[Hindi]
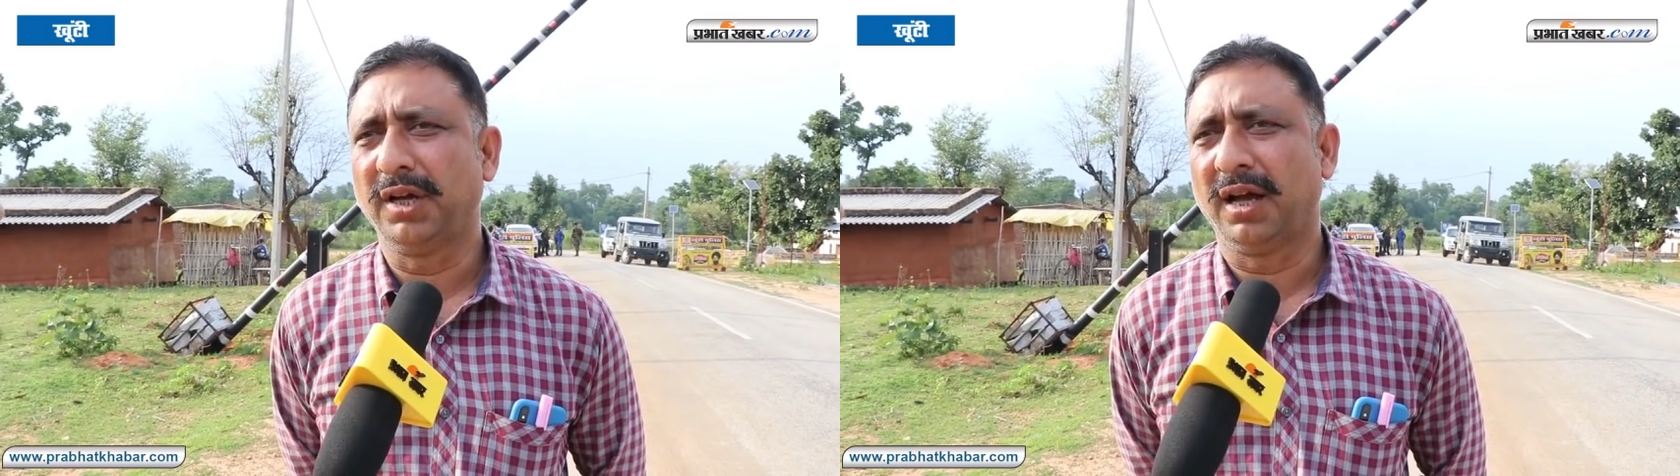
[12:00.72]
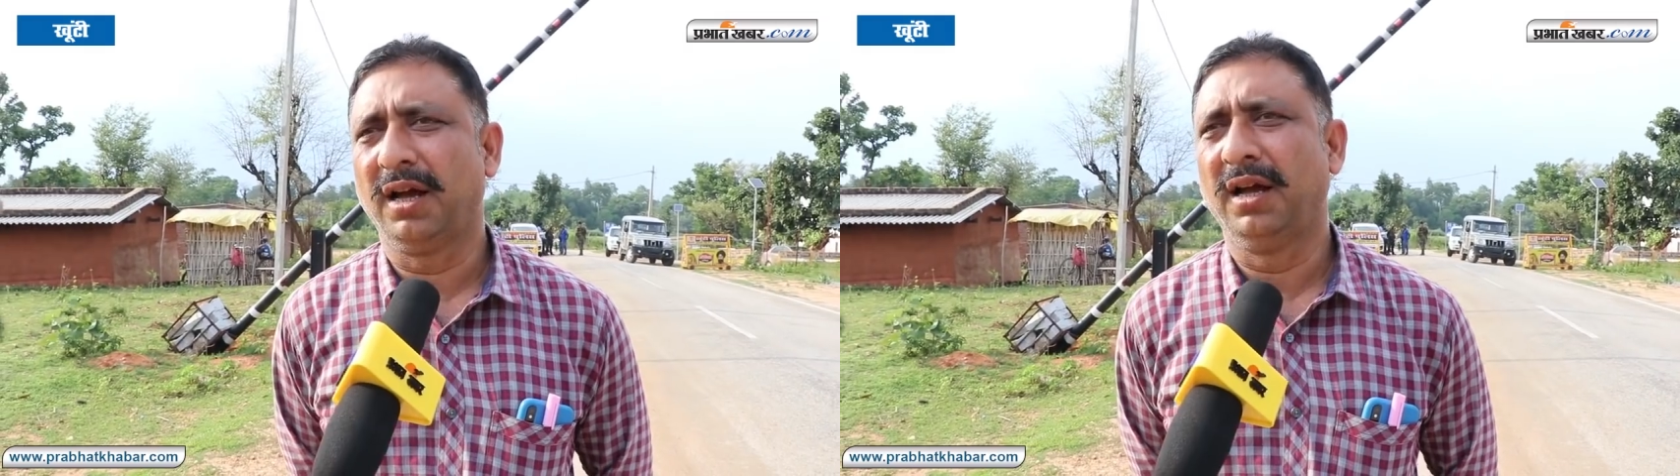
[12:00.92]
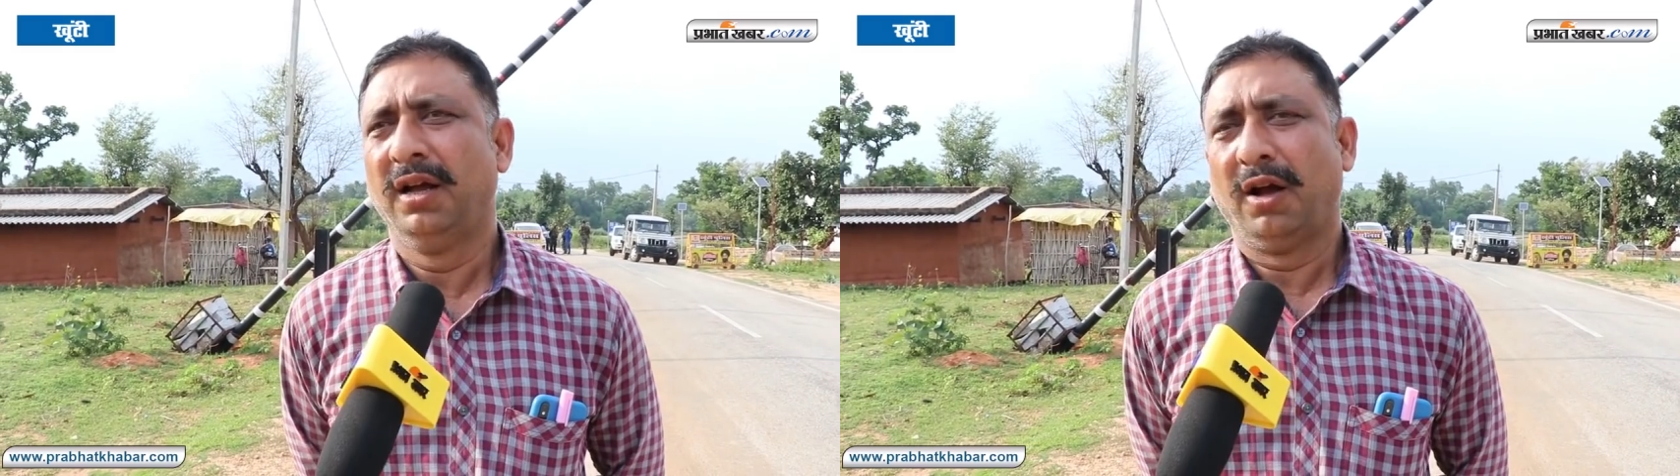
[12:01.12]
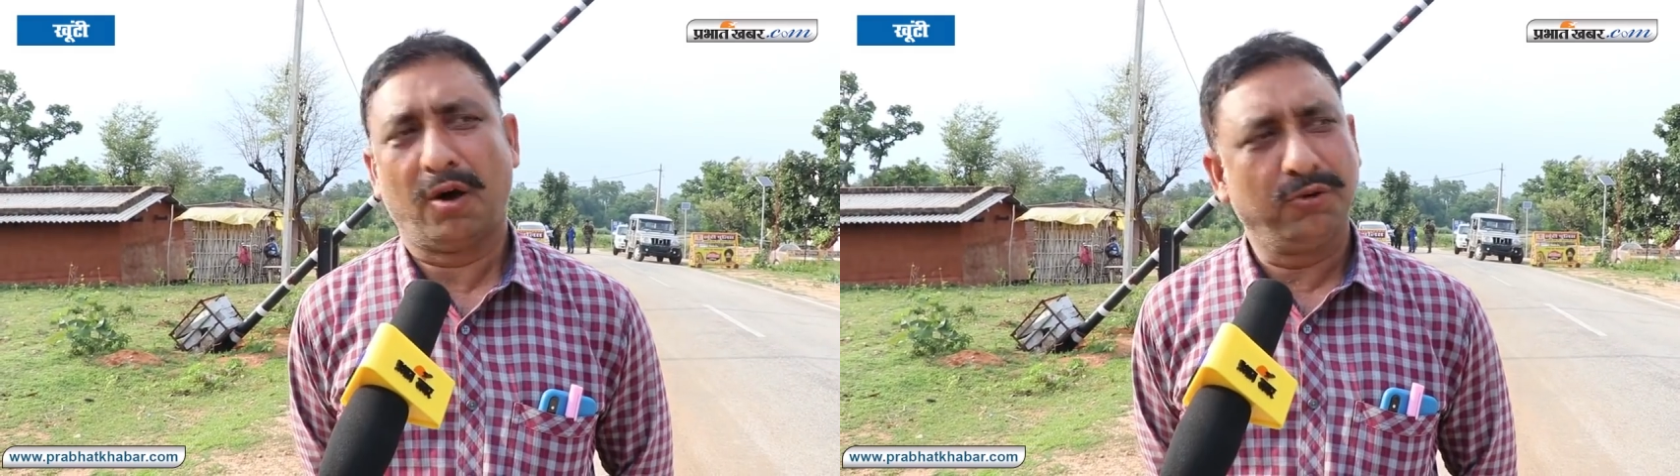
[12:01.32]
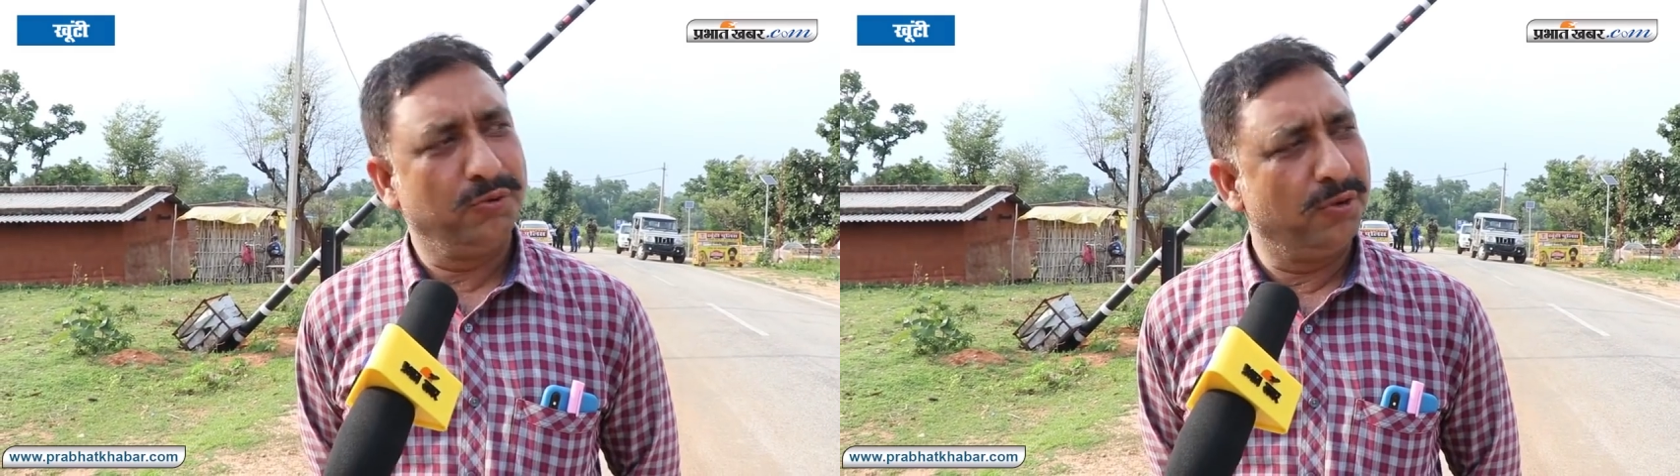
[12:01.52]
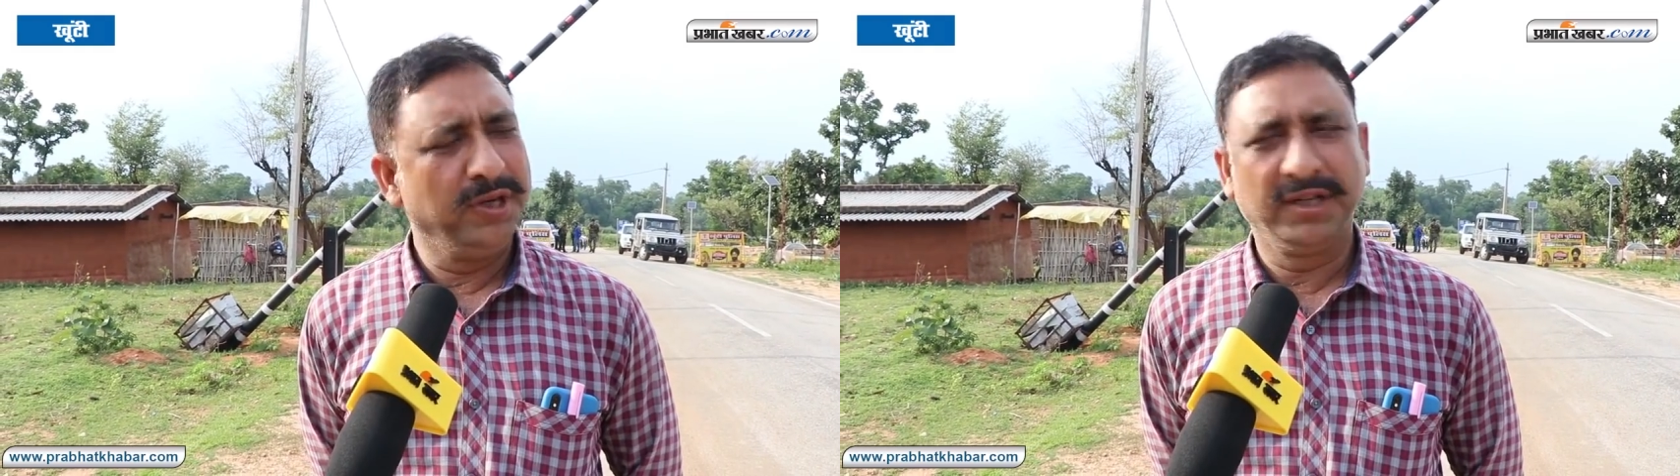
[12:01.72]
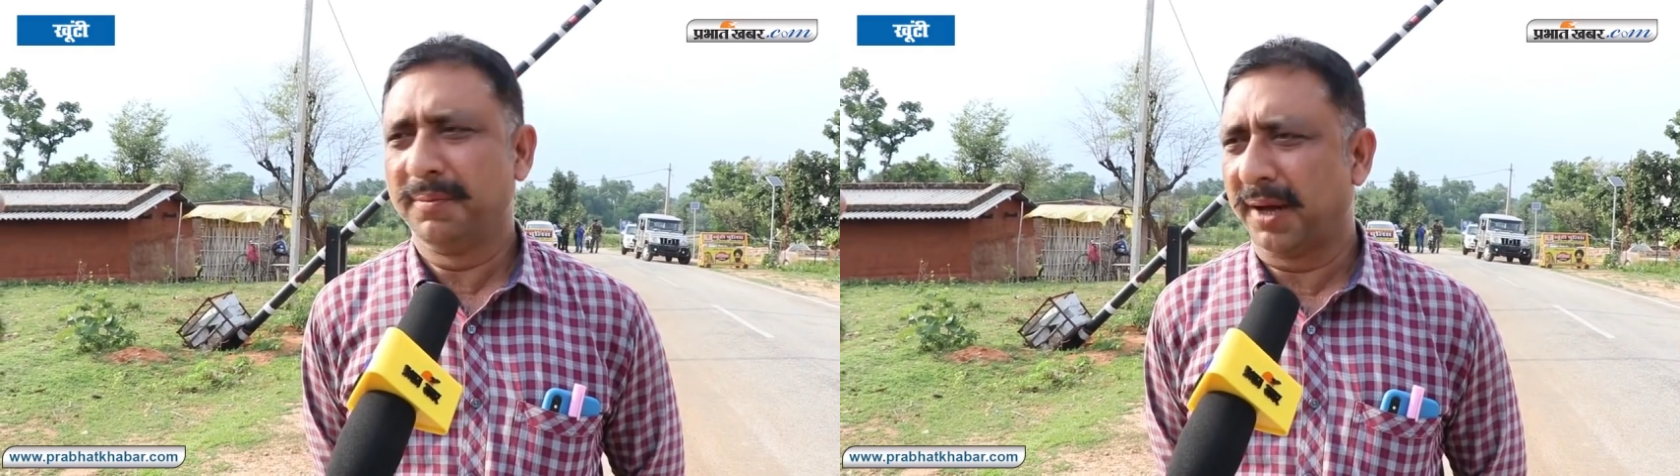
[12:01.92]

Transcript: यहाँ और वो इनकी